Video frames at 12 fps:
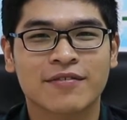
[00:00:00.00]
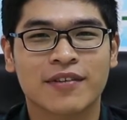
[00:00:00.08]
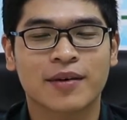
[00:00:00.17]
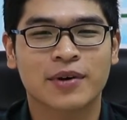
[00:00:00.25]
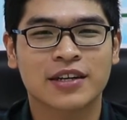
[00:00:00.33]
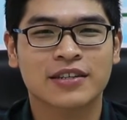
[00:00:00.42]

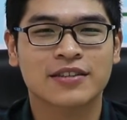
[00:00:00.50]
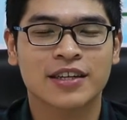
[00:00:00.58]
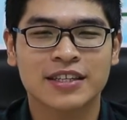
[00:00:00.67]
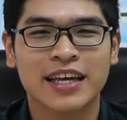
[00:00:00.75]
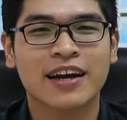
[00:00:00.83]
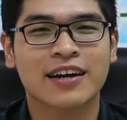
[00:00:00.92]
và mình
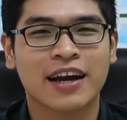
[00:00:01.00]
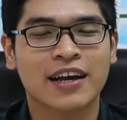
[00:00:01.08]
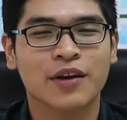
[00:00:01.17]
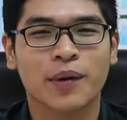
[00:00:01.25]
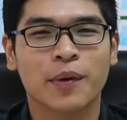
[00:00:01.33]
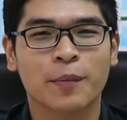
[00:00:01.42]
tin chắc rằng
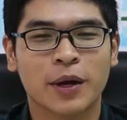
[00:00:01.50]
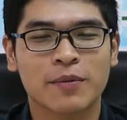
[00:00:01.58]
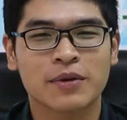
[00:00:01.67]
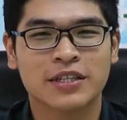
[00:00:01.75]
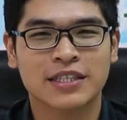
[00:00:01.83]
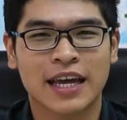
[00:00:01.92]
khi qua bên mỹ
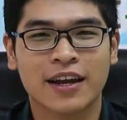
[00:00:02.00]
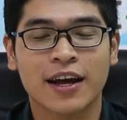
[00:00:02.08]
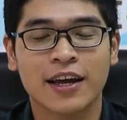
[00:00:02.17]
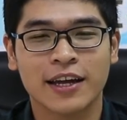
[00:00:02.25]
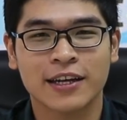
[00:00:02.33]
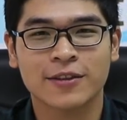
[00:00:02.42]
mình sẽ
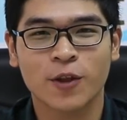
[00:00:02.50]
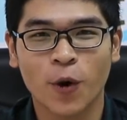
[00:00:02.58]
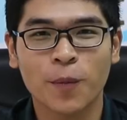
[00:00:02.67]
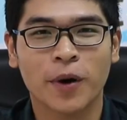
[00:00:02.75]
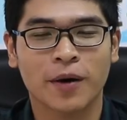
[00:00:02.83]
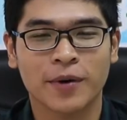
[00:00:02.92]
thể hiện
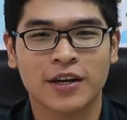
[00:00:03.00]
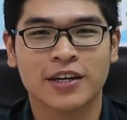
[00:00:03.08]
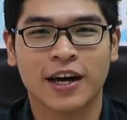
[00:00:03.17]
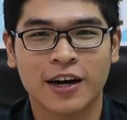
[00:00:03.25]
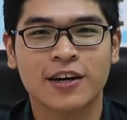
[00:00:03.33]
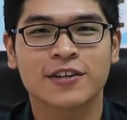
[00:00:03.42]
tốt ở bên
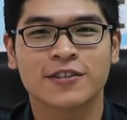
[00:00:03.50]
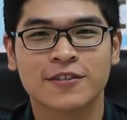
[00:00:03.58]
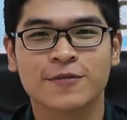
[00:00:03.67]
đó